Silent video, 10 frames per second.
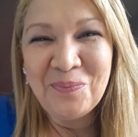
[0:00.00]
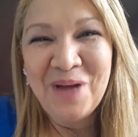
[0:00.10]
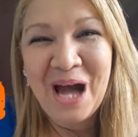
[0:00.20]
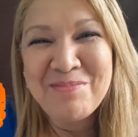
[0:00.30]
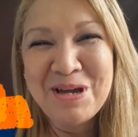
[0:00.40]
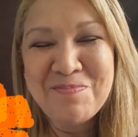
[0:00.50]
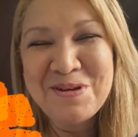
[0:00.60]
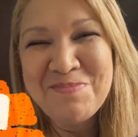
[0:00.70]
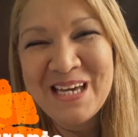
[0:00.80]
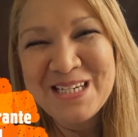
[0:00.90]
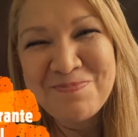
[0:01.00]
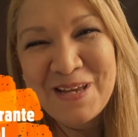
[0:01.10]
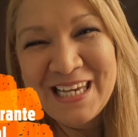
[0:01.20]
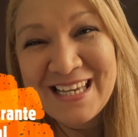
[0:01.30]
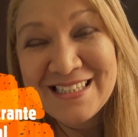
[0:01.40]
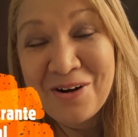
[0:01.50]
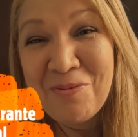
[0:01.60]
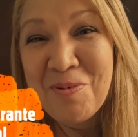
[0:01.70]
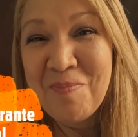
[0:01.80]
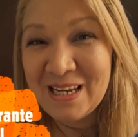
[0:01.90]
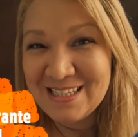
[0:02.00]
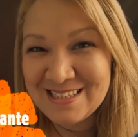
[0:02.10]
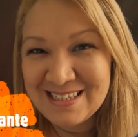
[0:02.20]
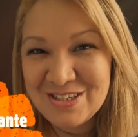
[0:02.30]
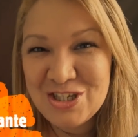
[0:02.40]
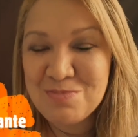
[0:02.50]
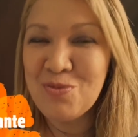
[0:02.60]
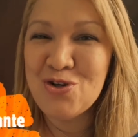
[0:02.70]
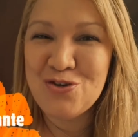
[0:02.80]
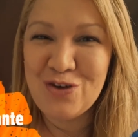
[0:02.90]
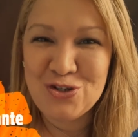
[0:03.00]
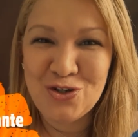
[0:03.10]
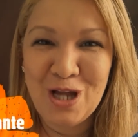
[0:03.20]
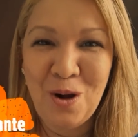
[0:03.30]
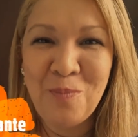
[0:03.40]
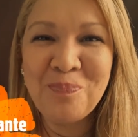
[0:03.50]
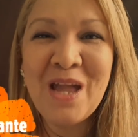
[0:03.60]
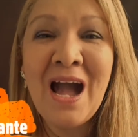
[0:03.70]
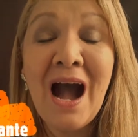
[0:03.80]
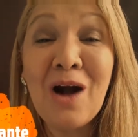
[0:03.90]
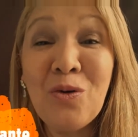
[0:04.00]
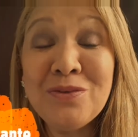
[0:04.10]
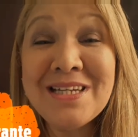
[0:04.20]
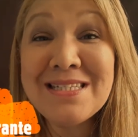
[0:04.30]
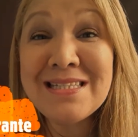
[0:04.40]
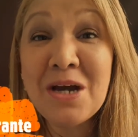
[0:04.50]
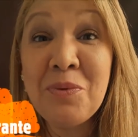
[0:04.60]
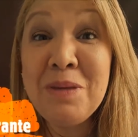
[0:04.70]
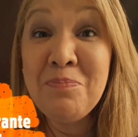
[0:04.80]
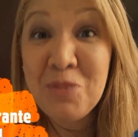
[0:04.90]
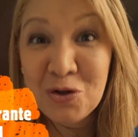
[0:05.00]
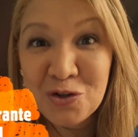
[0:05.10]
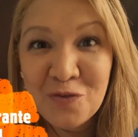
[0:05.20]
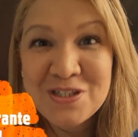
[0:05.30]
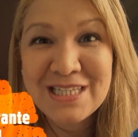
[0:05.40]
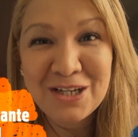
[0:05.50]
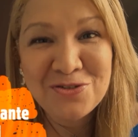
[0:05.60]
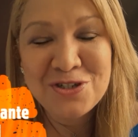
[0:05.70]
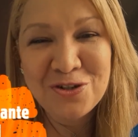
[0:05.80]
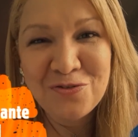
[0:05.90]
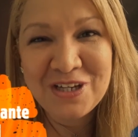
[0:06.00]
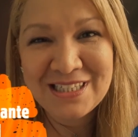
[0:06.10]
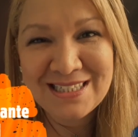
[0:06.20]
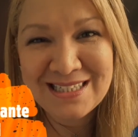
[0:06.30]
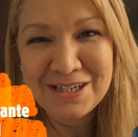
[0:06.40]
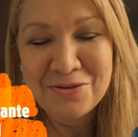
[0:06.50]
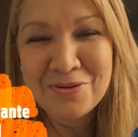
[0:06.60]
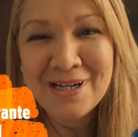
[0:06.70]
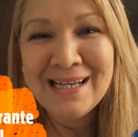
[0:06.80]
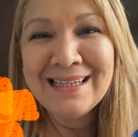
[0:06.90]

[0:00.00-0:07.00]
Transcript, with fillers: A minha primeira experiência como palestrante motivacional aconteceu em 1995,